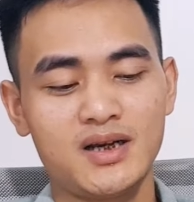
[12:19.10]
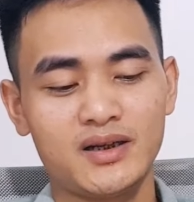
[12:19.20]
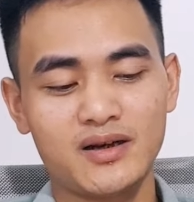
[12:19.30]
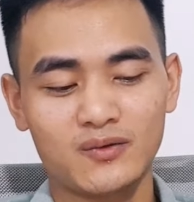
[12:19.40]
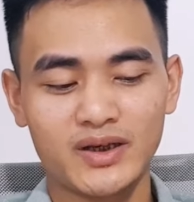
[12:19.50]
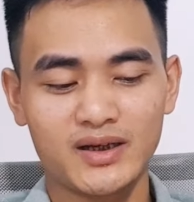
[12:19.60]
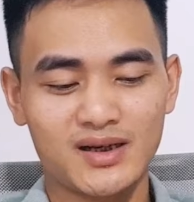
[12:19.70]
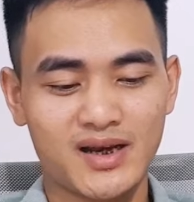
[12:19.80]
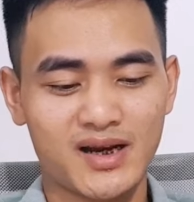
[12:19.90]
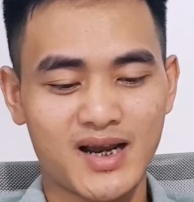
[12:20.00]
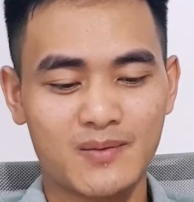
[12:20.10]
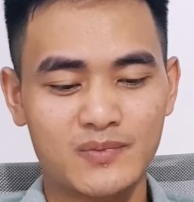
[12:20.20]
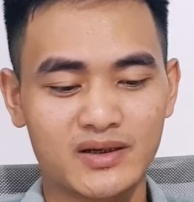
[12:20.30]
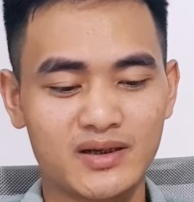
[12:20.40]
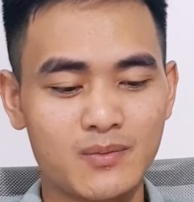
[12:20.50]
thì đầu tiên là để
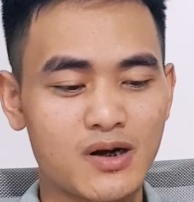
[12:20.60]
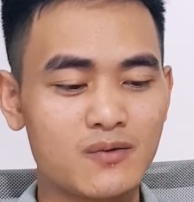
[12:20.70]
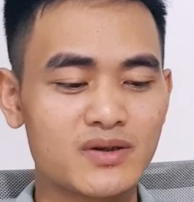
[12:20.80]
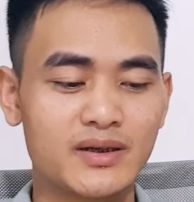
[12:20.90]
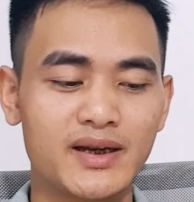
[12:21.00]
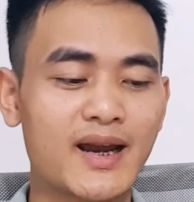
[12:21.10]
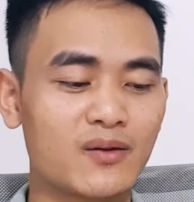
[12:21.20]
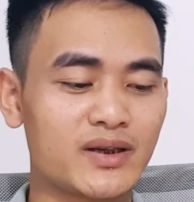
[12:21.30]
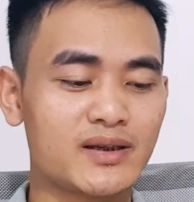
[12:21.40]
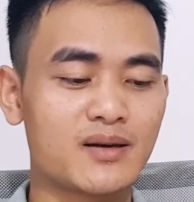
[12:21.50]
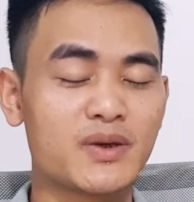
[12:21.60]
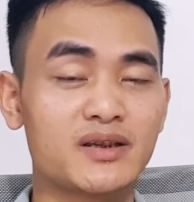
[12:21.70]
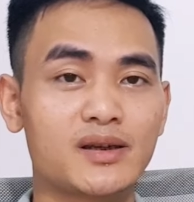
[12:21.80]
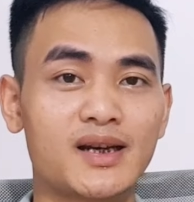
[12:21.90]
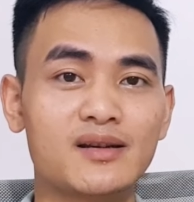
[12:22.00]
làm được những cái block như thế nào thì à,
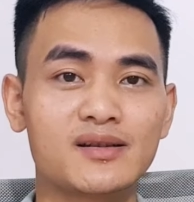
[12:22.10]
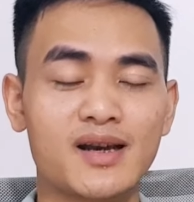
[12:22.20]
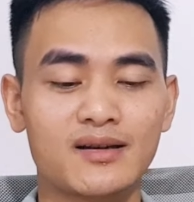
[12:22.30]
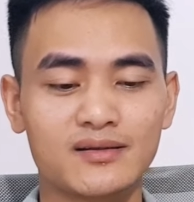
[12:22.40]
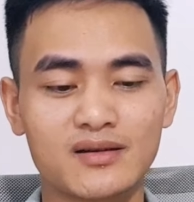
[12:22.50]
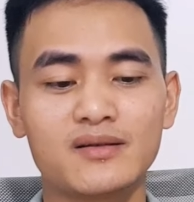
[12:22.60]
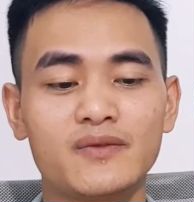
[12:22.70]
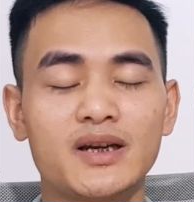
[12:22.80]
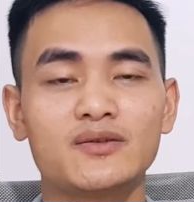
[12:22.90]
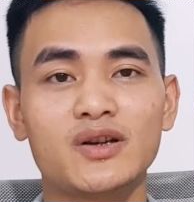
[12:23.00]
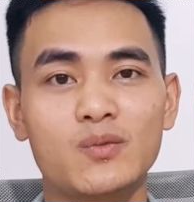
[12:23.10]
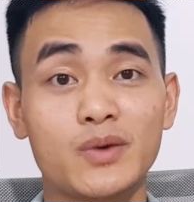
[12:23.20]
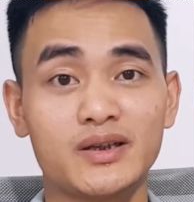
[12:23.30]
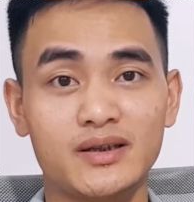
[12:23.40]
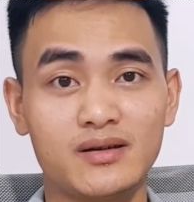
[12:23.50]
mình sẽ cắt sang từng video sau
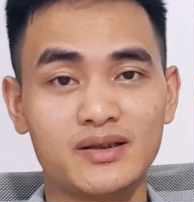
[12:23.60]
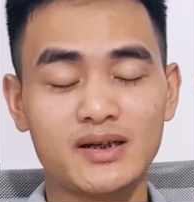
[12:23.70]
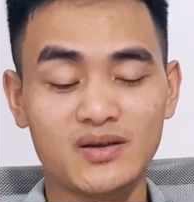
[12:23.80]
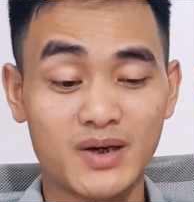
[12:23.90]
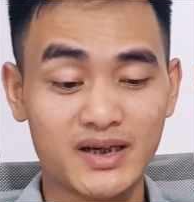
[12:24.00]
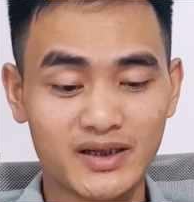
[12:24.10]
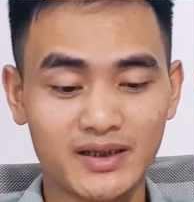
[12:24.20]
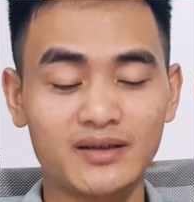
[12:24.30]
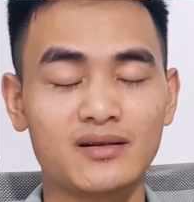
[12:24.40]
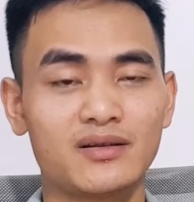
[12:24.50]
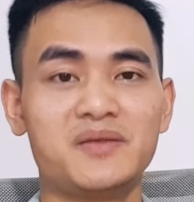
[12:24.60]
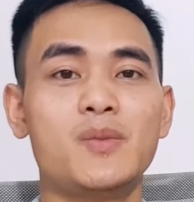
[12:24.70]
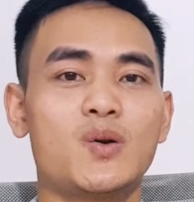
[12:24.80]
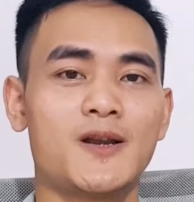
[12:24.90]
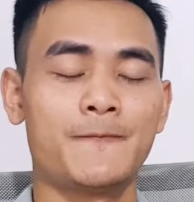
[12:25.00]
mình sẽ hướng dẫn cho bạn chi tiết từng tí
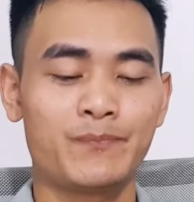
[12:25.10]
một